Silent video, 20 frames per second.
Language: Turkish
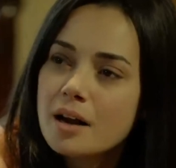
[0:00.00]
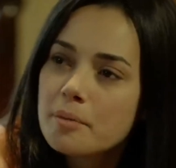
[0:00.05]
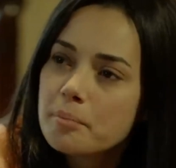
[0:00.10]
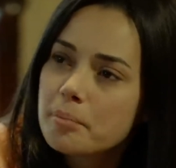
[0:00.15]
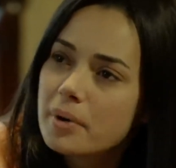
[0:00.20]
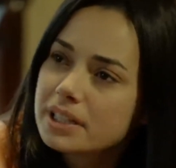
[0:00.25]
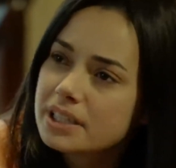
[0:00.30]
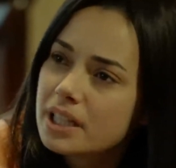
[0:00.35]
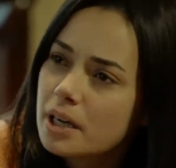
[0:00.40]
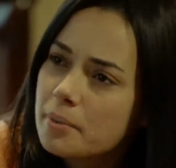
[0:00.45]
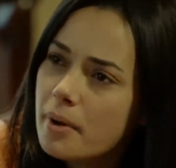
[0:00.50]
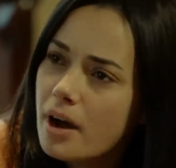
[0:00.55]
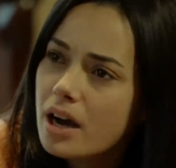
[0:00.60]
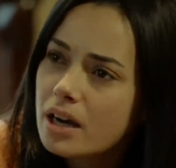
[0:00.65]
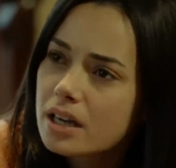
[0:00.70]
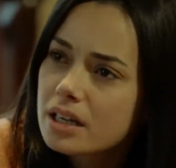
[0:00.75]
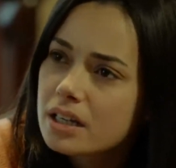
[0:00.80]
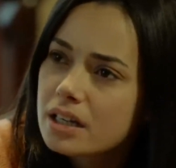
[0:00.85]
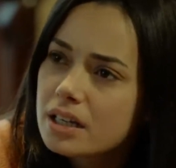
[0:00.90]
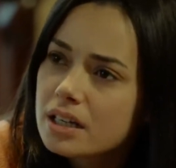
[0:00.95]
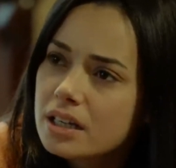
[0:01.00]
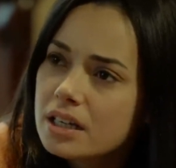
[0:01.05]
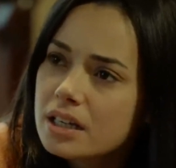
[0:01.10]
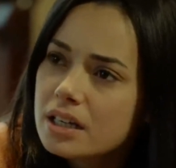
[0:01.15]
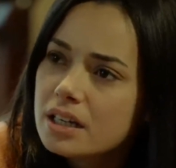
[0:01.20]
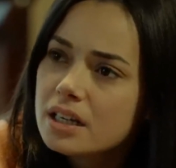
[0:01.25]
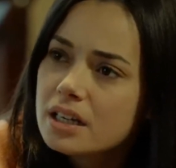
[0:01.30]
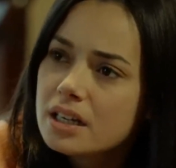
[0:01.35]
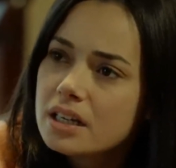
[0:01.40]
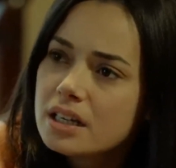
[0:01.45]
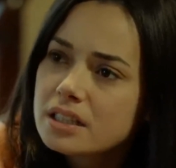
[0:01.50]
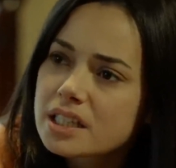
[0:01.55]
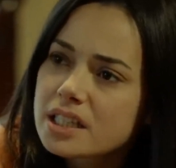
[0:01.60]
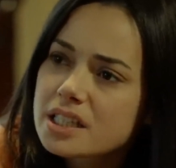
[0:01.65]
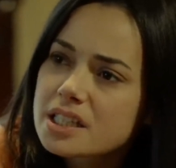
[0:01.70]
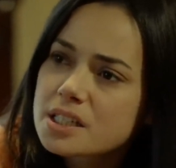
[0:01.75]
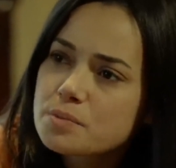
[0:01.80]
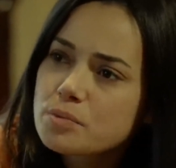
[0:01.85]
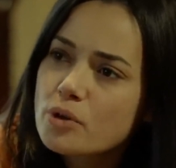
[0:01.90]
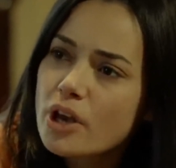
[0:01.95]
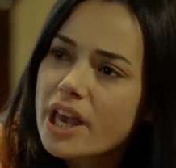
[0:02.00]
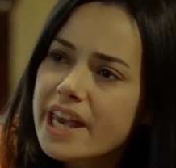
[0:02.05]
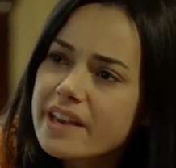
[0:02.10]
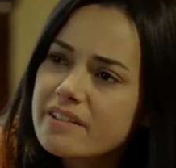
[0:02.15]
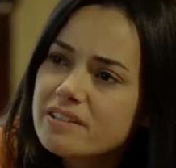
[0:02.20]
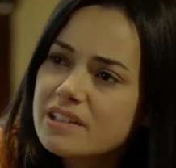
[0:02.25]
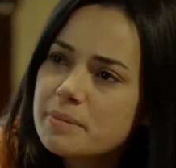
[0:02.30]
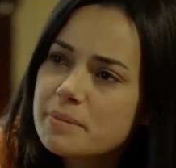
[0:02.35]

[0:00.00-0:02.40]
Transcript: Bana bak. Hı? Deniz bu evli